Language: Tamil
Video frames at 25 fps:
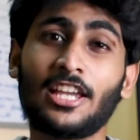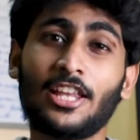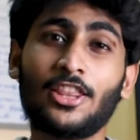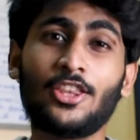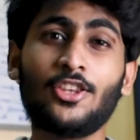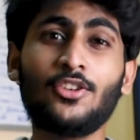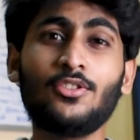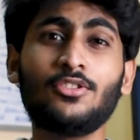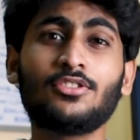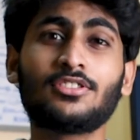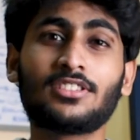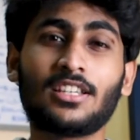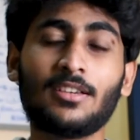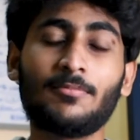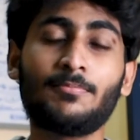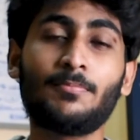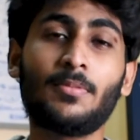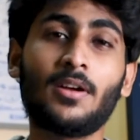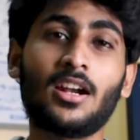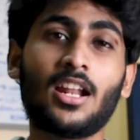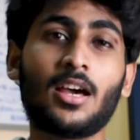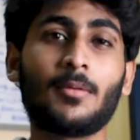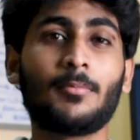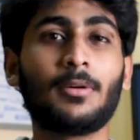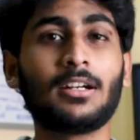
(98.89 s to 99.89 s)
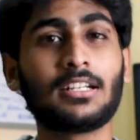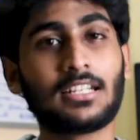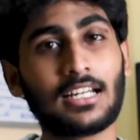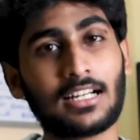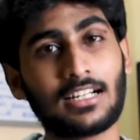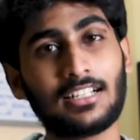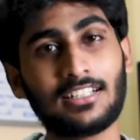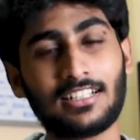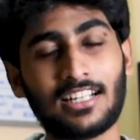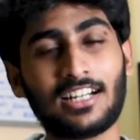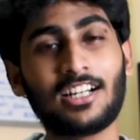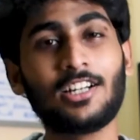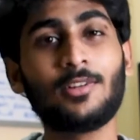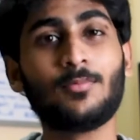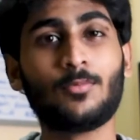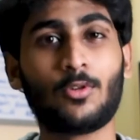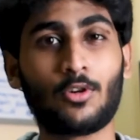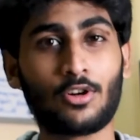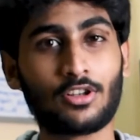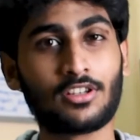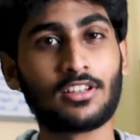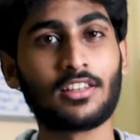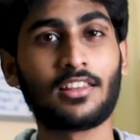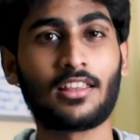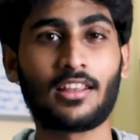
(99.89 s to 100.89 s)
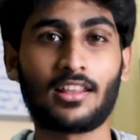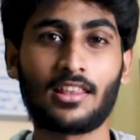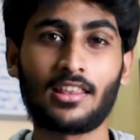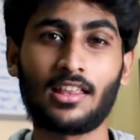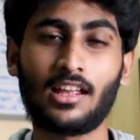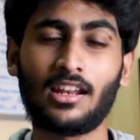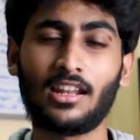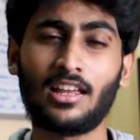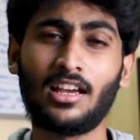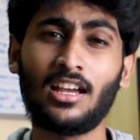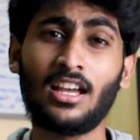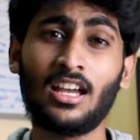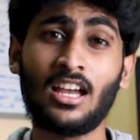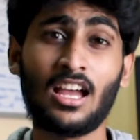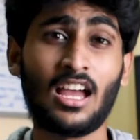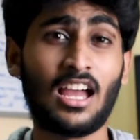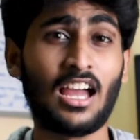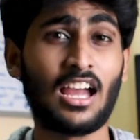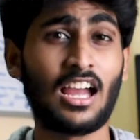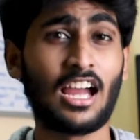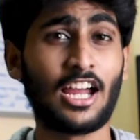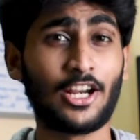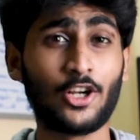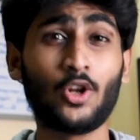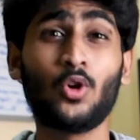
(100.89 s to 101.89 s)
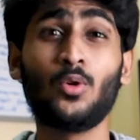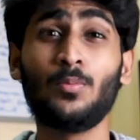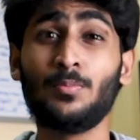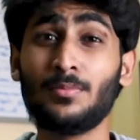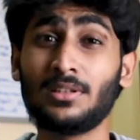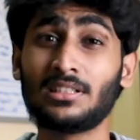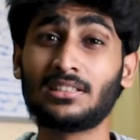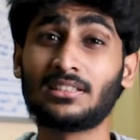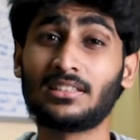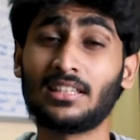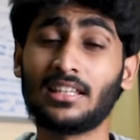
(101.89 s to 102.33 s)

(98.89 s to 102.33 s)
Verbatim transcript: எதையும் ஸ்கிப் பண்ணாமல் டக்கு டக்குன்னு முடிச்சதால ஐ டோன்ட் மிஸ்